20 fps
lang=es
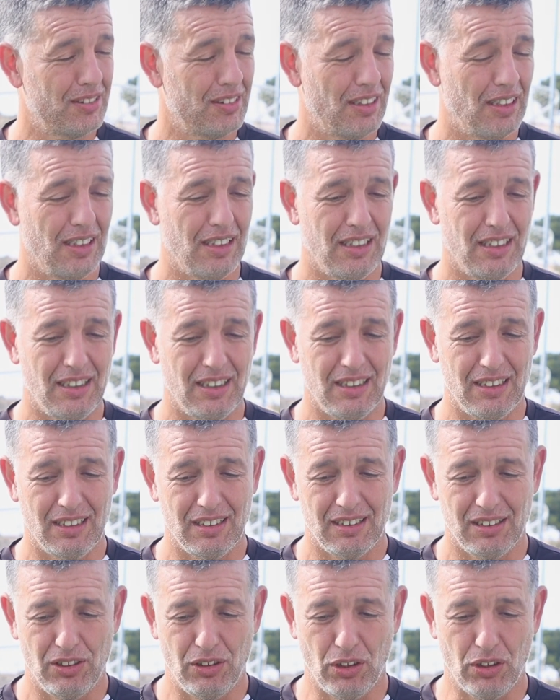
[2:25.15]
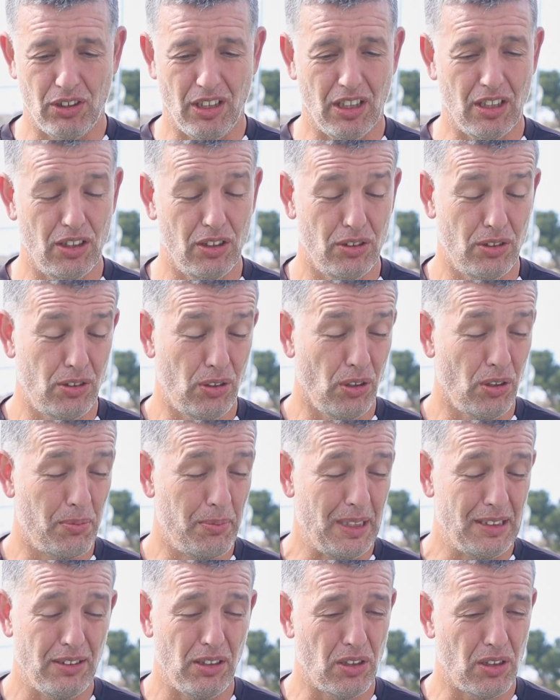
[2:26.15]
Ah, yo estoy
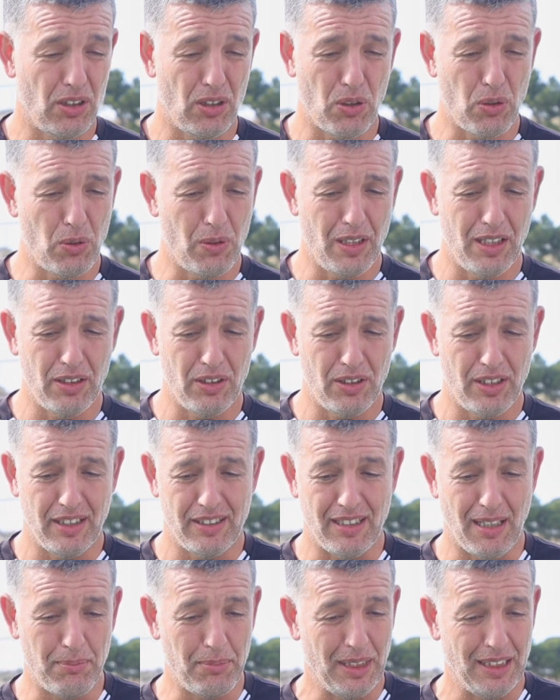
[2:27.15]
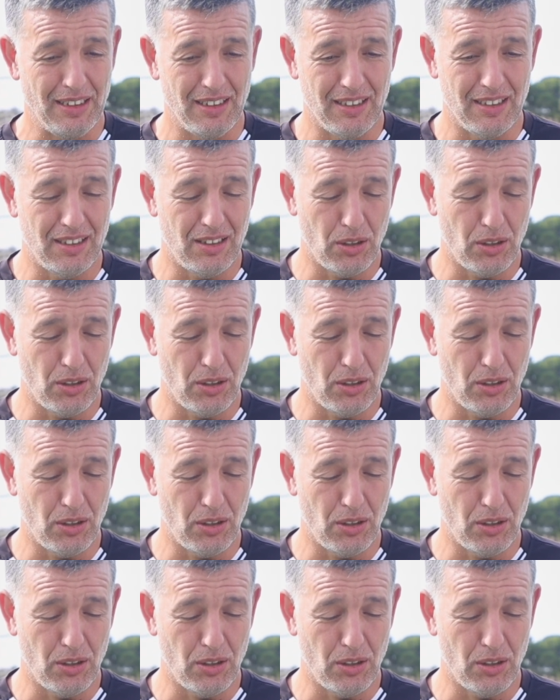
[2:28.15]
convencido que los jugadores también,